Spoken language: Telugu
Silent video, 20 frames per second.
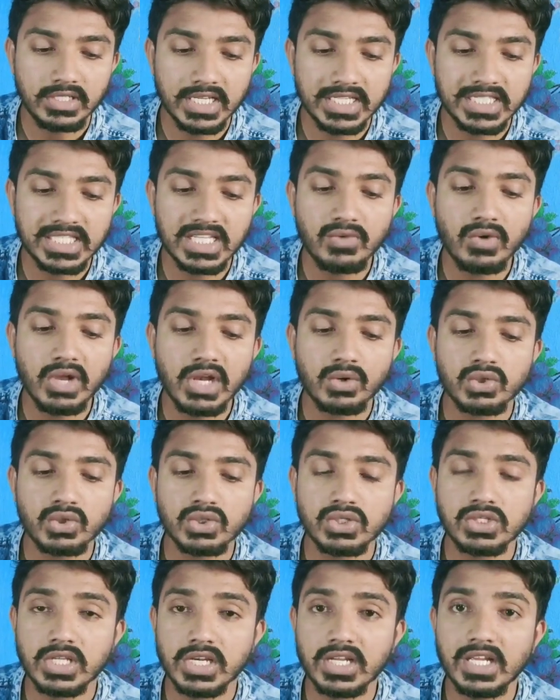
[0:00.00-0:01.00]
ఎస్సీ వాళ్ళకి
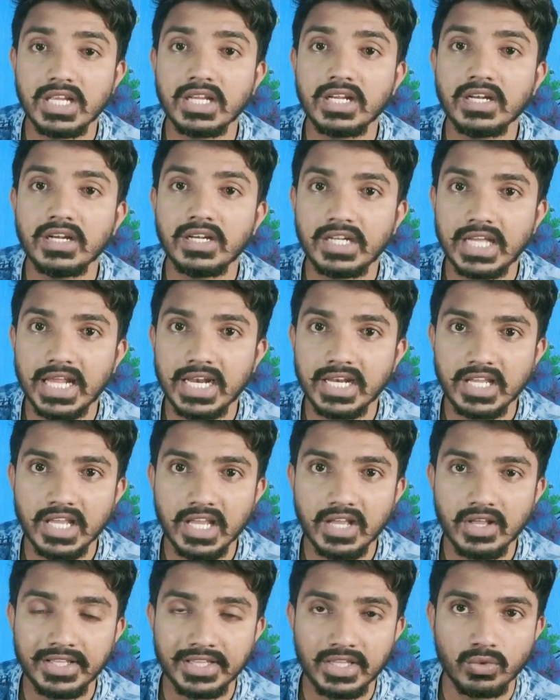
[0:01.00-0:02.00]
వచ్చేసరికి టెన్
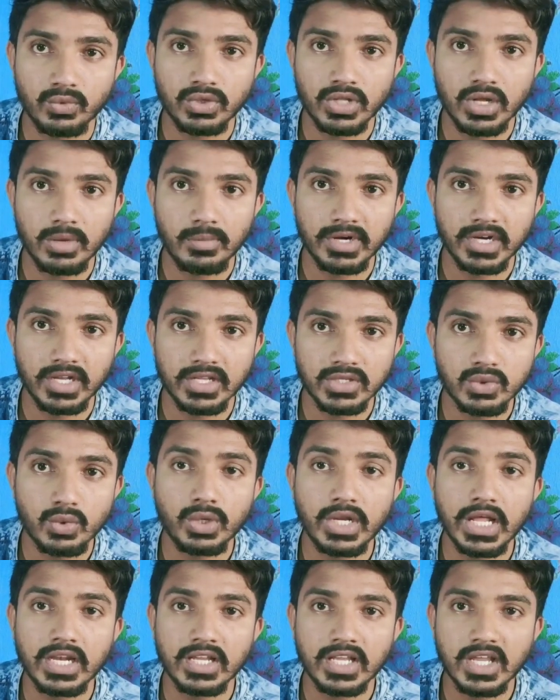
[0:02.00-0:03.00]
కే అయితే ఉందన్నమాట సో
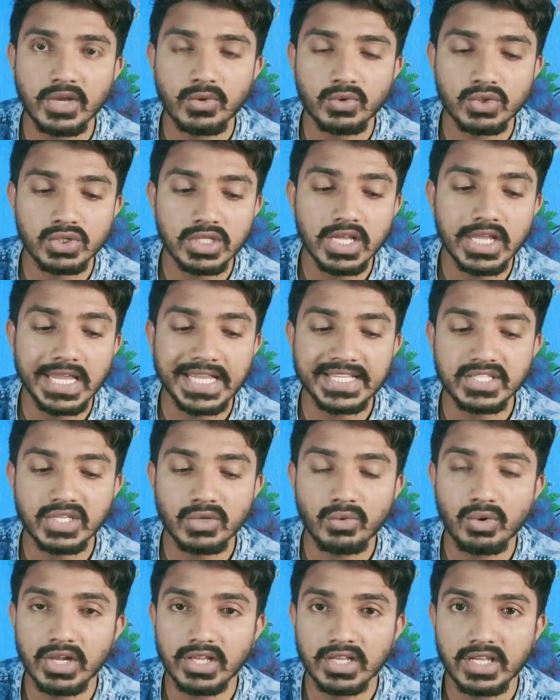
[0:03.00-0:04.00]
టెన్ కే వస్తే
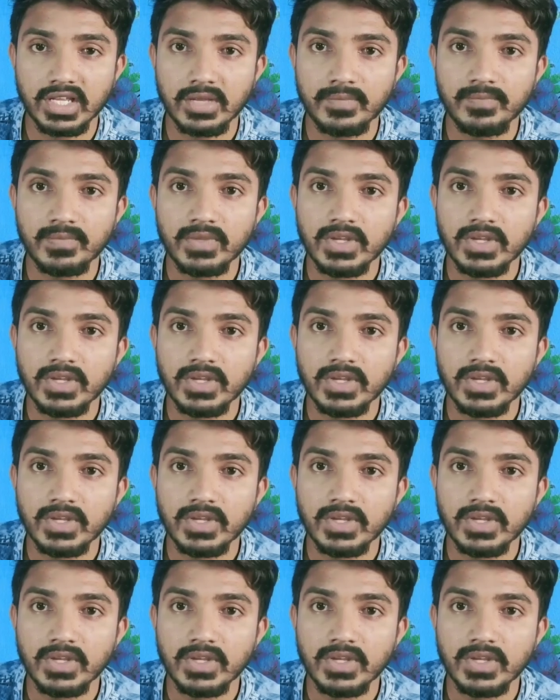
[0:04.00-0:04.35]
ఎస్సీ వాళ్ళకి